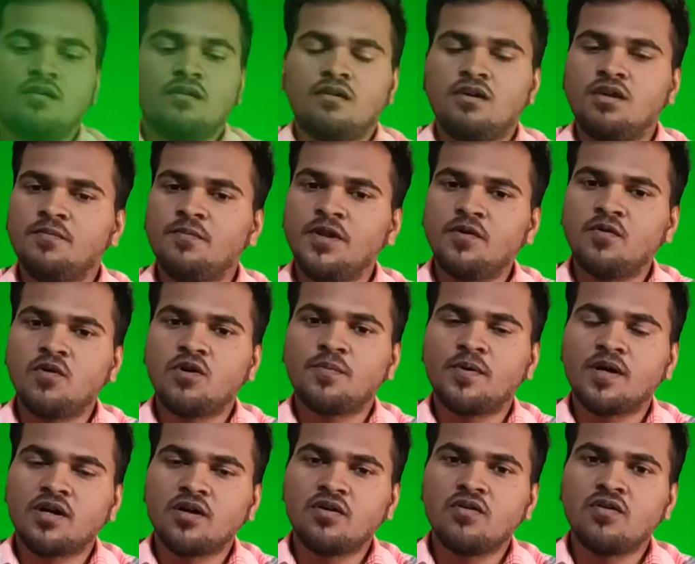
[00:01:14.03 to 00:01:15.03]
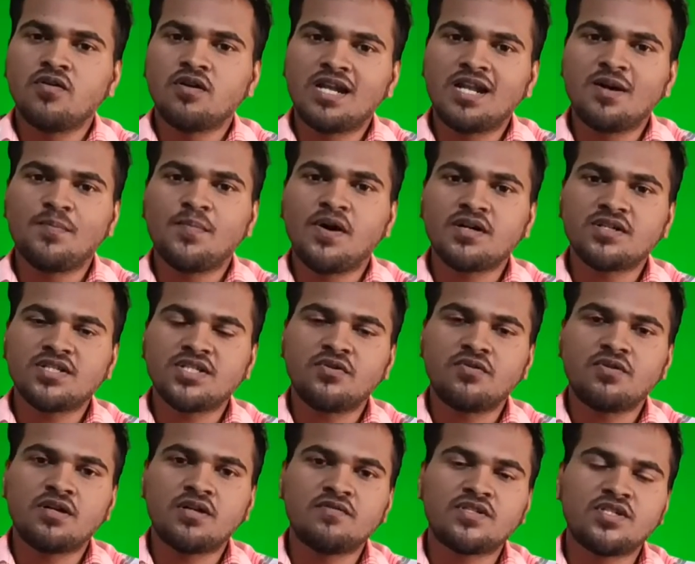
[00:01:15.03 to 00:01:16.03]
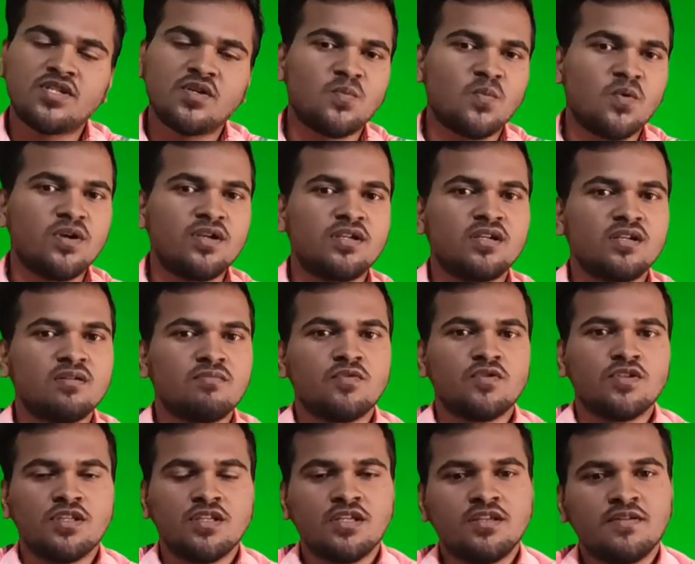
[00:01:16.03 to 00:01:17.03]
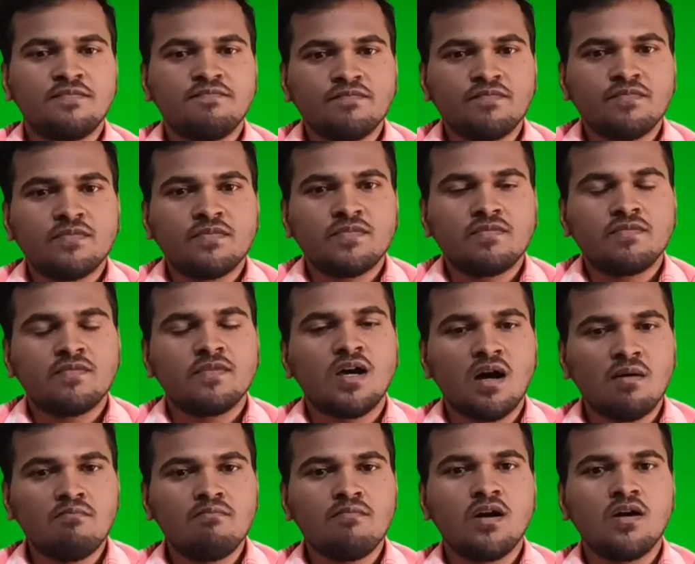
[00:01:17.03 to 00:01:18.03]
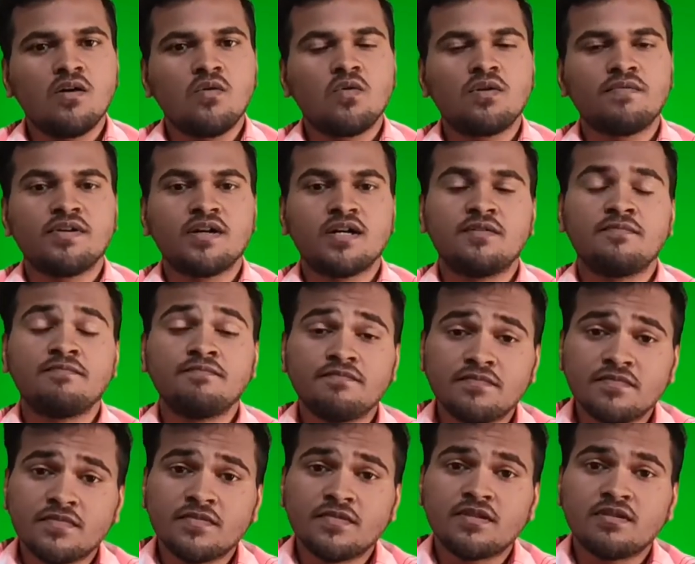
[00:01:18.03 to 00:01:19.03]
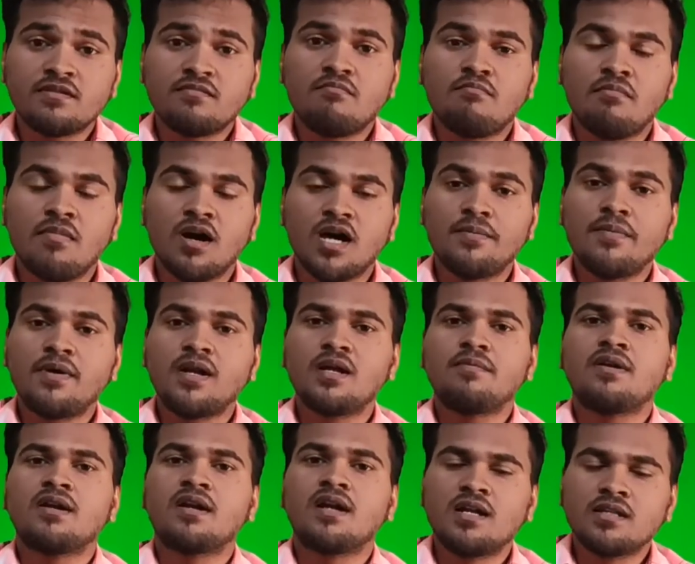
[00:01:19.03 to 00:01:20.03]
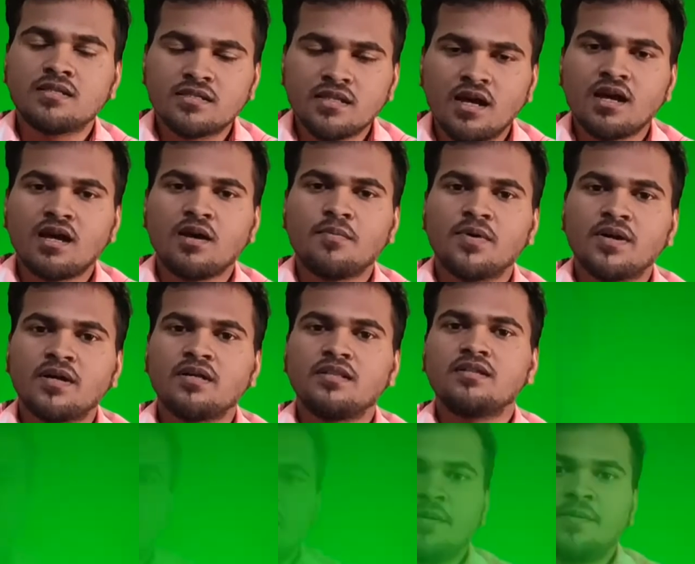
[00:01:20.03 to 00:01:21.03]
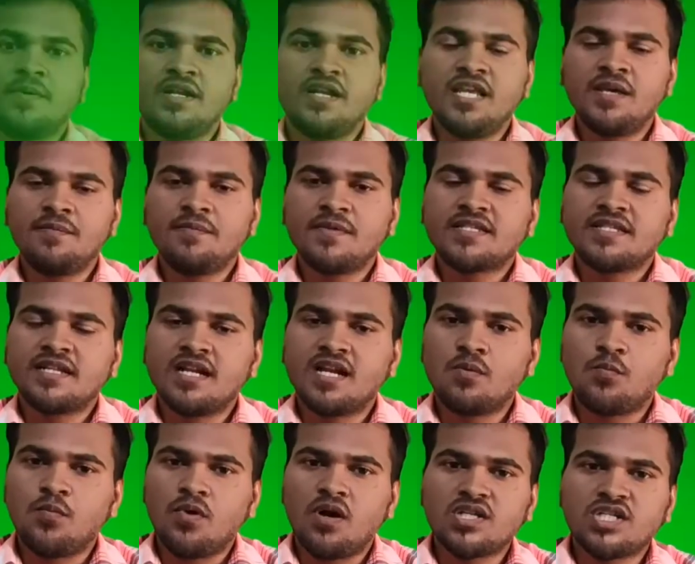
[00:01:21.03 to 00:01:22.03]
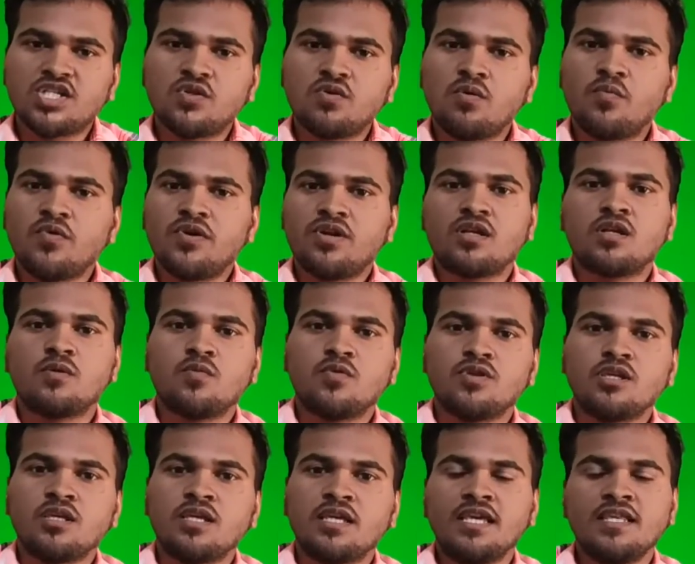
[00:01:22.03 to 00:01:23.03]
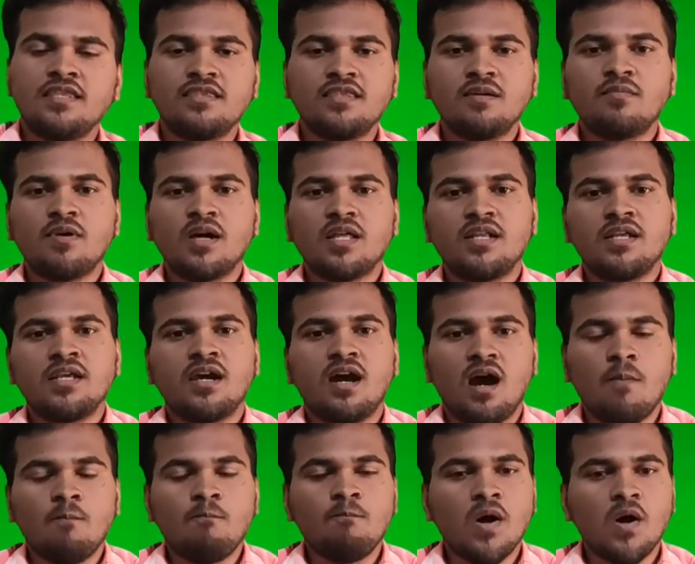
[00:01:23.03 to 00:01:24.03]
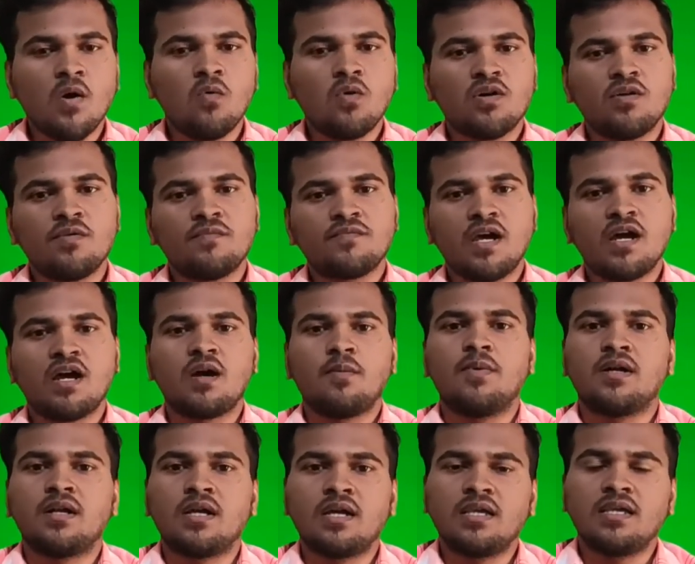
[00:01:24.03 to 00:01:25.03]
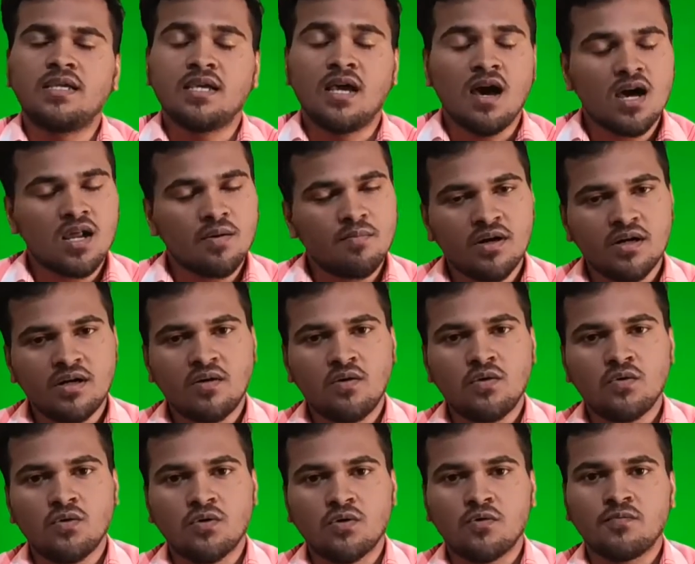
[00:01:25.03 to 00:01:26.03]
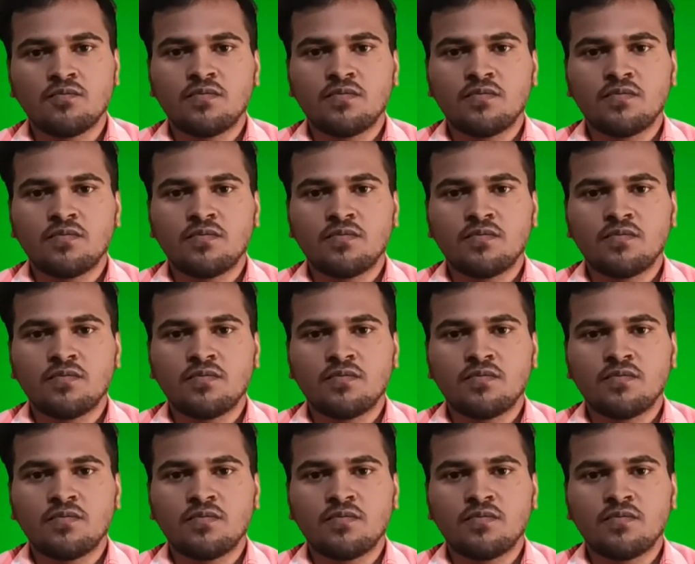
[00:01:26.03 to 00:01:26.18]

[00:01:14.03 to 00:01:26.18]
இப்படி ஒரு பக்கம் நல்ல பாசிட்டிவான விஷயம் போயிட்டு இருக்கும்போது இந்த அம்மா உணவகம் மர்ம நபர்களால் தாக்கப்பட்டது இப்படி டிஎம்பி சைடெல்லாம் பாசிட்டிவாக போயிட்டு இருக்கும்போது இந்த மாதிரி அம்மா உணவகம் தாக்கப்பட்டால் யார் மேலே டவுட் வரும்